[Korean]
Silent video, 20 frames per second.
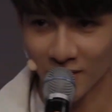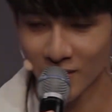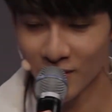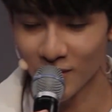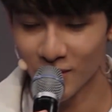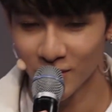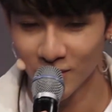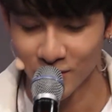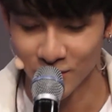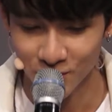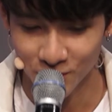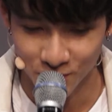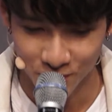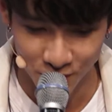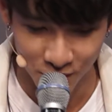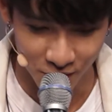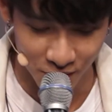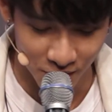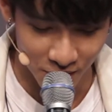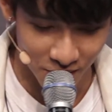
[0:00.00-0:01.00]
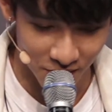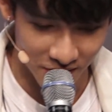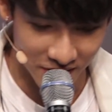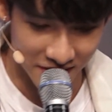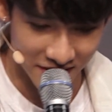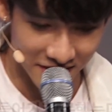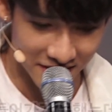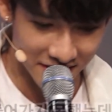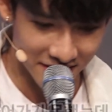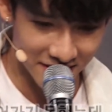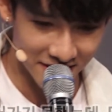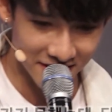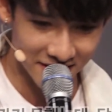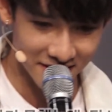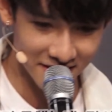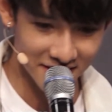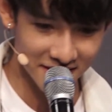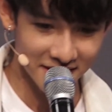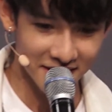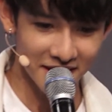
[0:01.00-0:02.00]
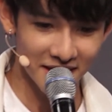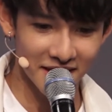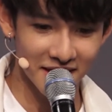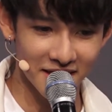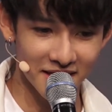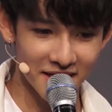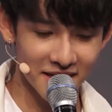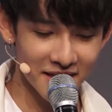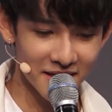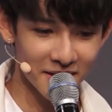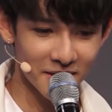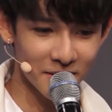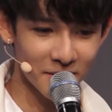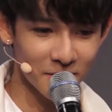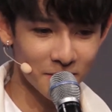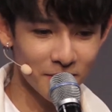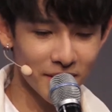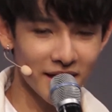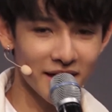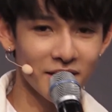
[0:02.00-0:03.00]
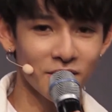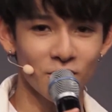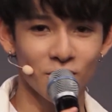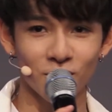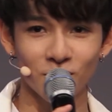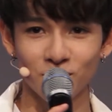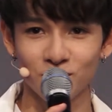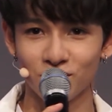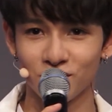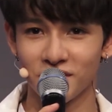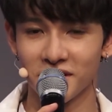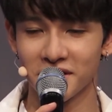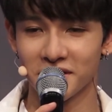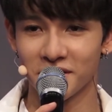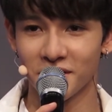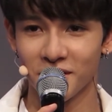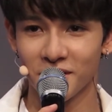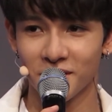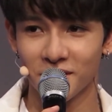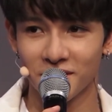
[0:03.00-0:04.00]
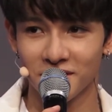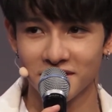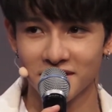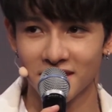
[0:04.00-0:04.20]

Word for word: 어 우선 그때 파이널 무대일 때요.